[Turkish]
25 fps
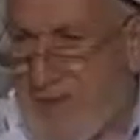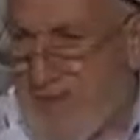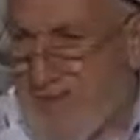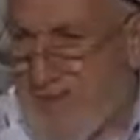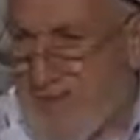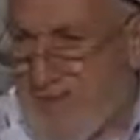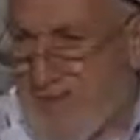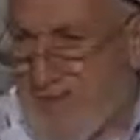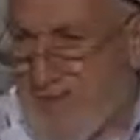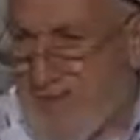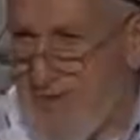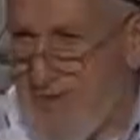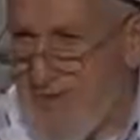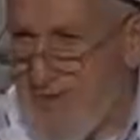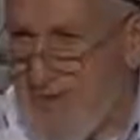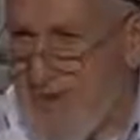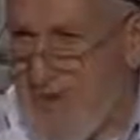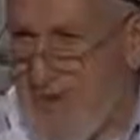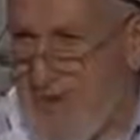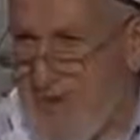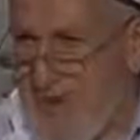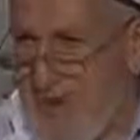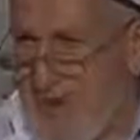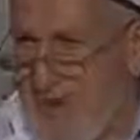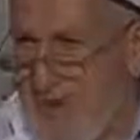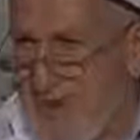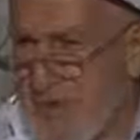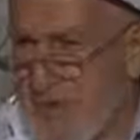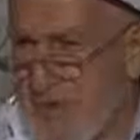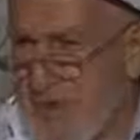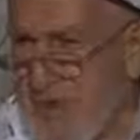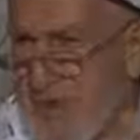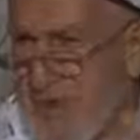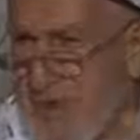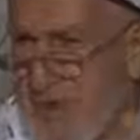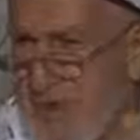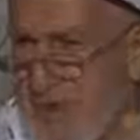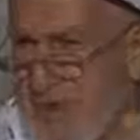olursunuz.
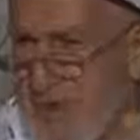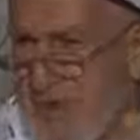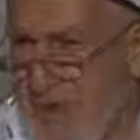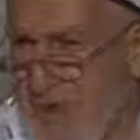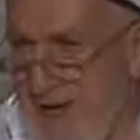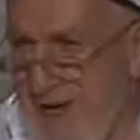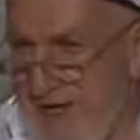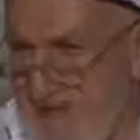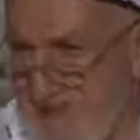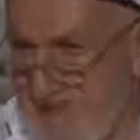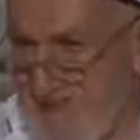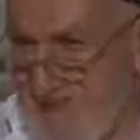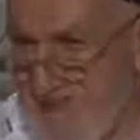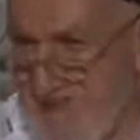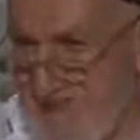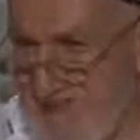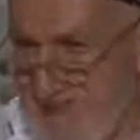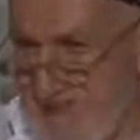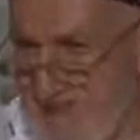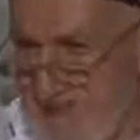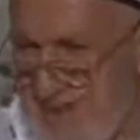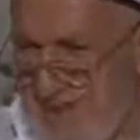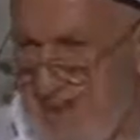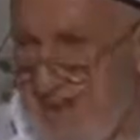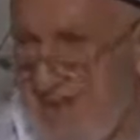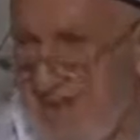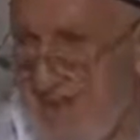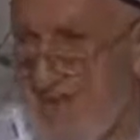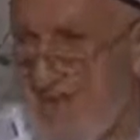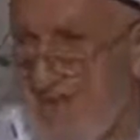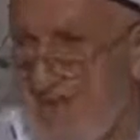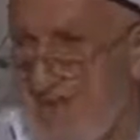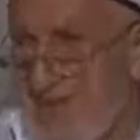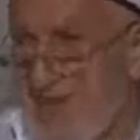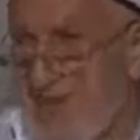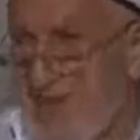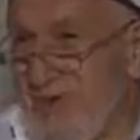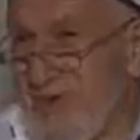Kötülük edersiniz.
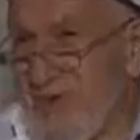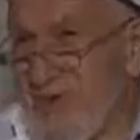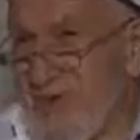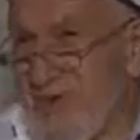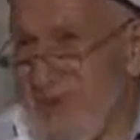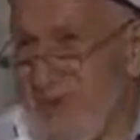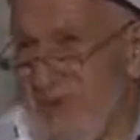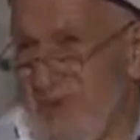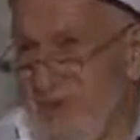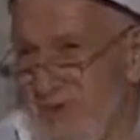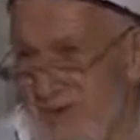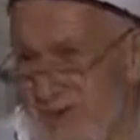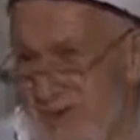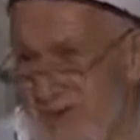Üstü açık